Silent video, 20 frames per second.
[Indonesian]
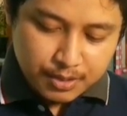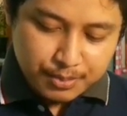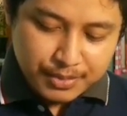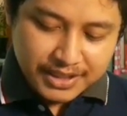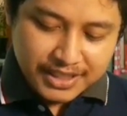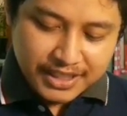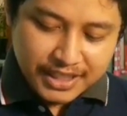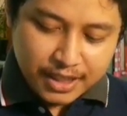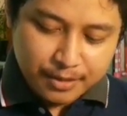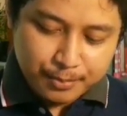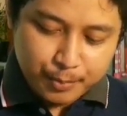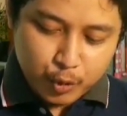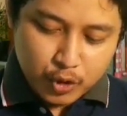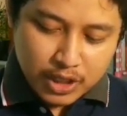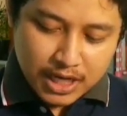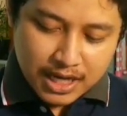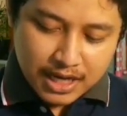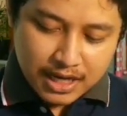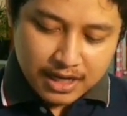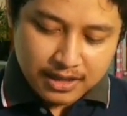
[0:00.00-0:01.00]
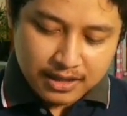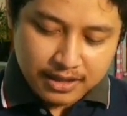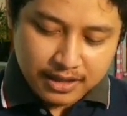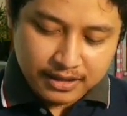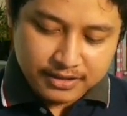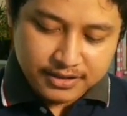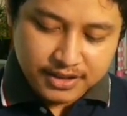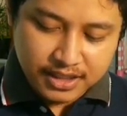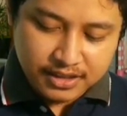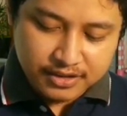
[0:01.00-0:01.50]
Demikian pula hal
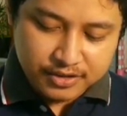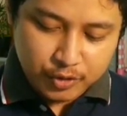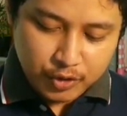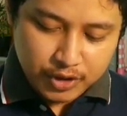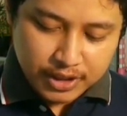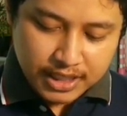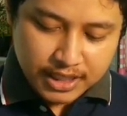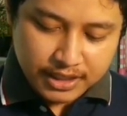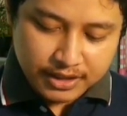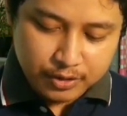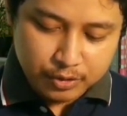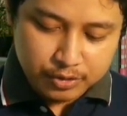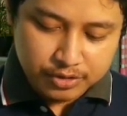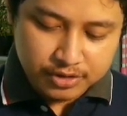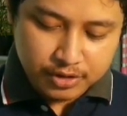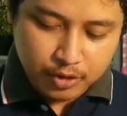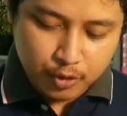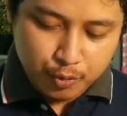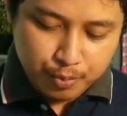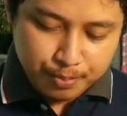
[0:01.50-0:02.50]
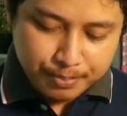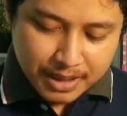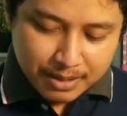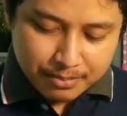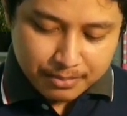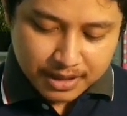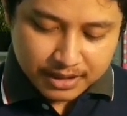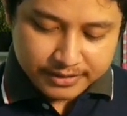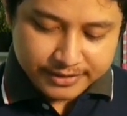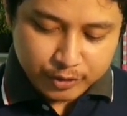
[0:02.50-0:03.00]
kerajaan sorga itu
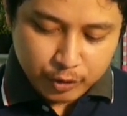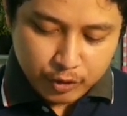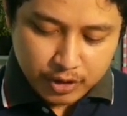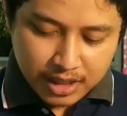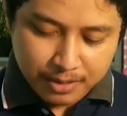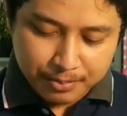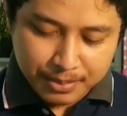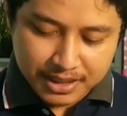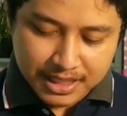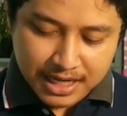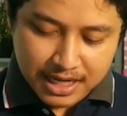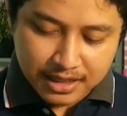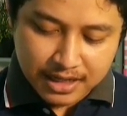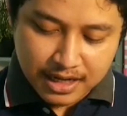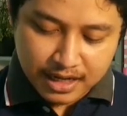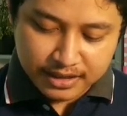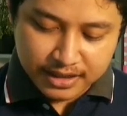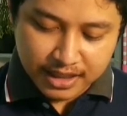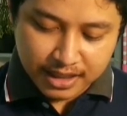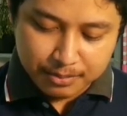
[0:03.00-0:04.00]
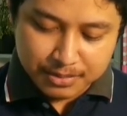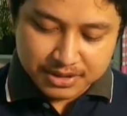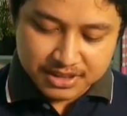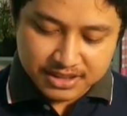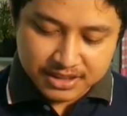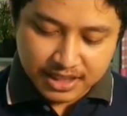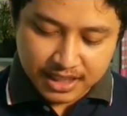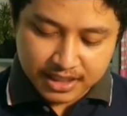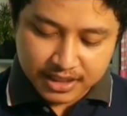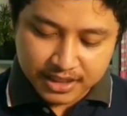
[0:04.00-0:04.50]
seumpama seorang pedagang yang
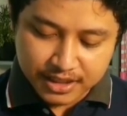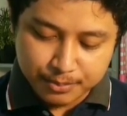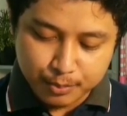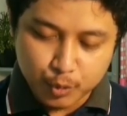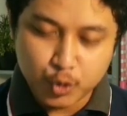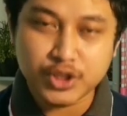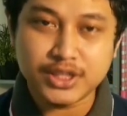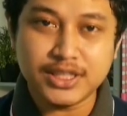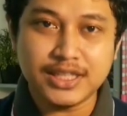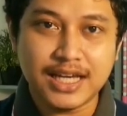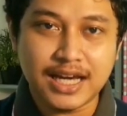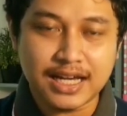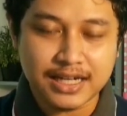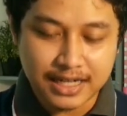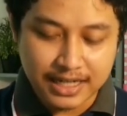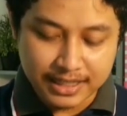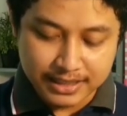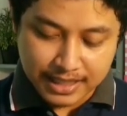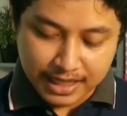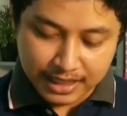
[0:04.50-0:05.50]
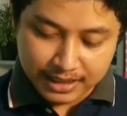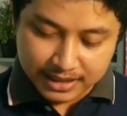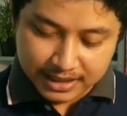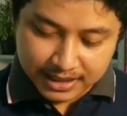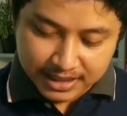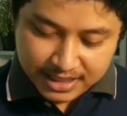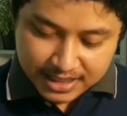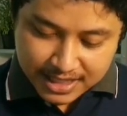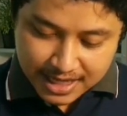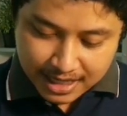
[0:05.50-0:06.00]
mencari mutiara yang
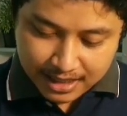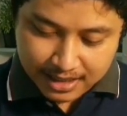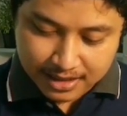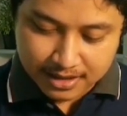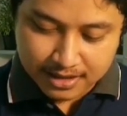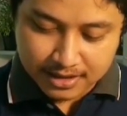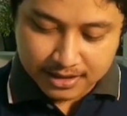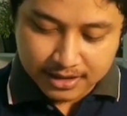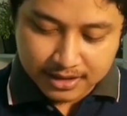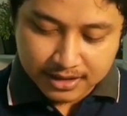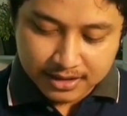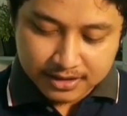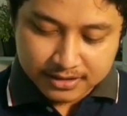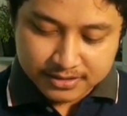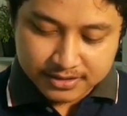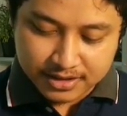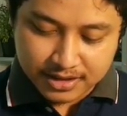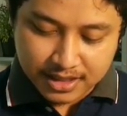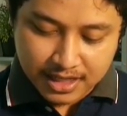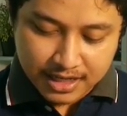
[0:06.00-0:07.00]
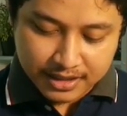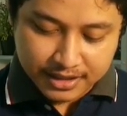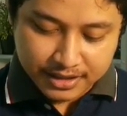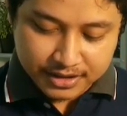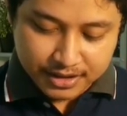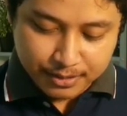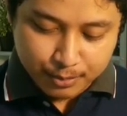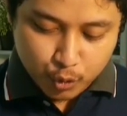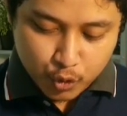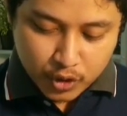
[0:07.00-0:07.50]
indah setelah
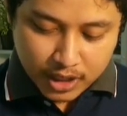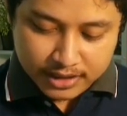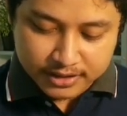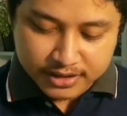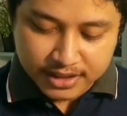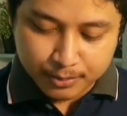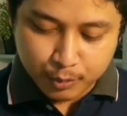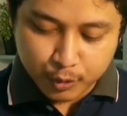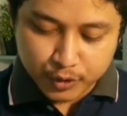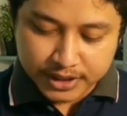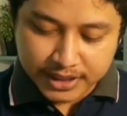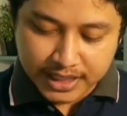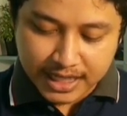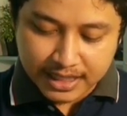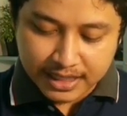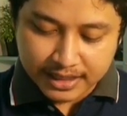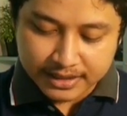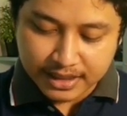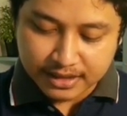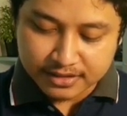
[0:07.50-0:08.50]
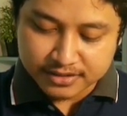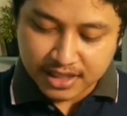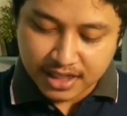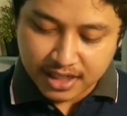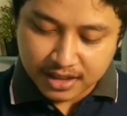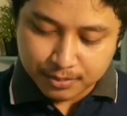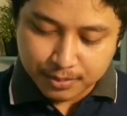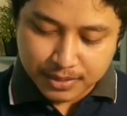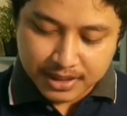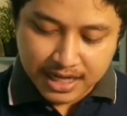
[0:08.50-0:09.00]
ditemukannya mutiara yang
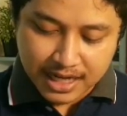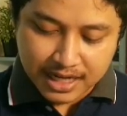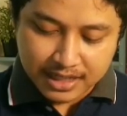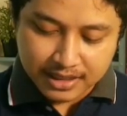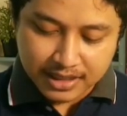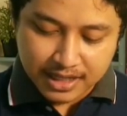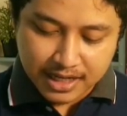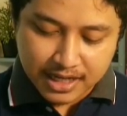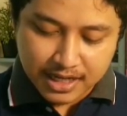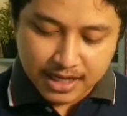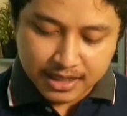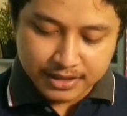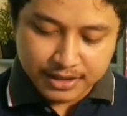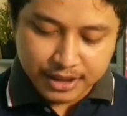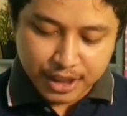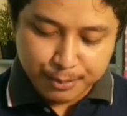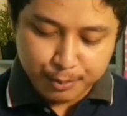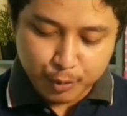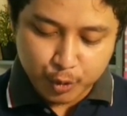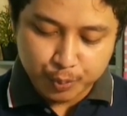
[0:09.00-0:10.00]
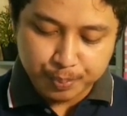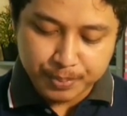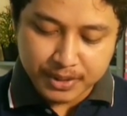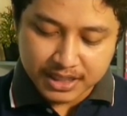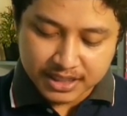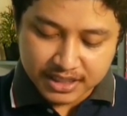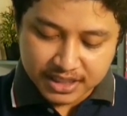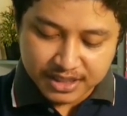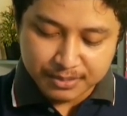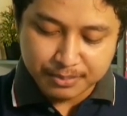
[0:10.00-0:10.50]
sangat berharga, ia pun
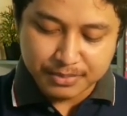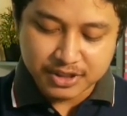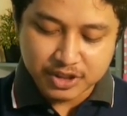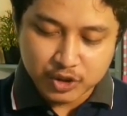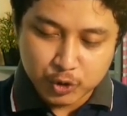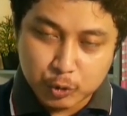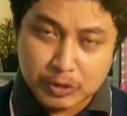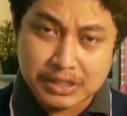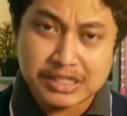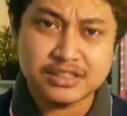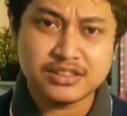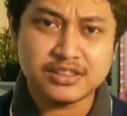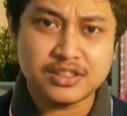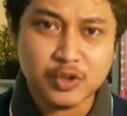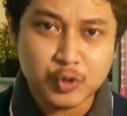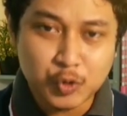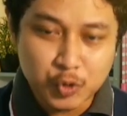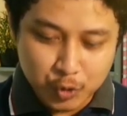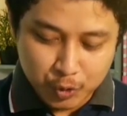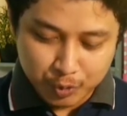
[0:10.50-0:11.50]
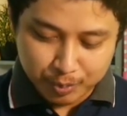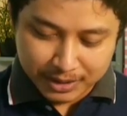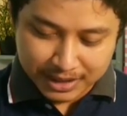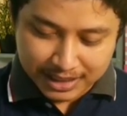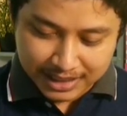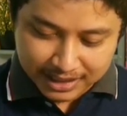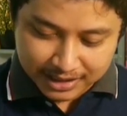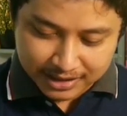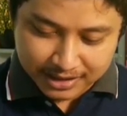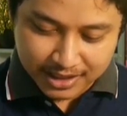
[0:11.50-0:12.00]
pergi menjual seluruh
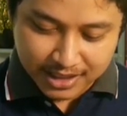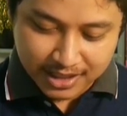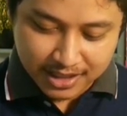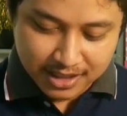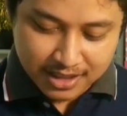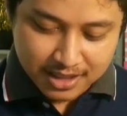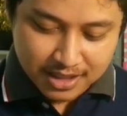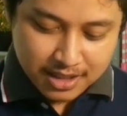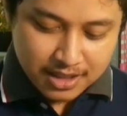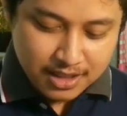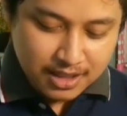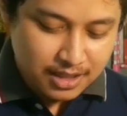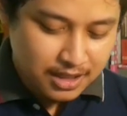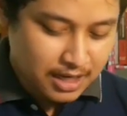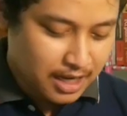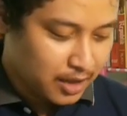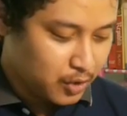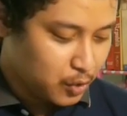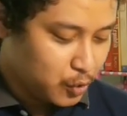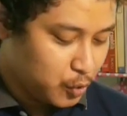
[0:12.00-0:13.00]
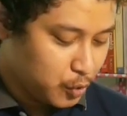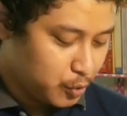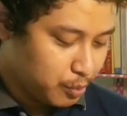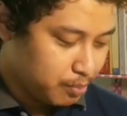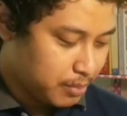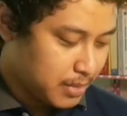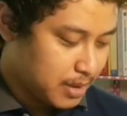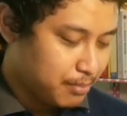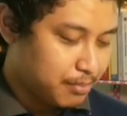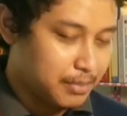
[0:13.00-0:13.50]
miliknya lalu
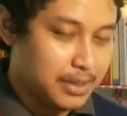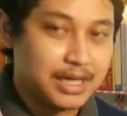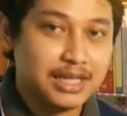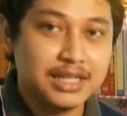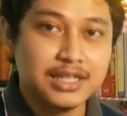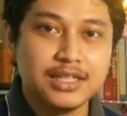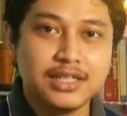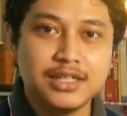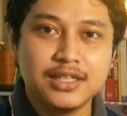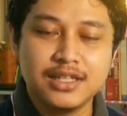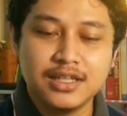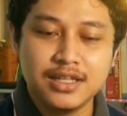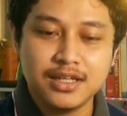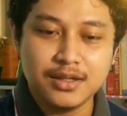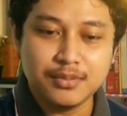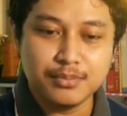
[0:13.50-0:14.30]
membeli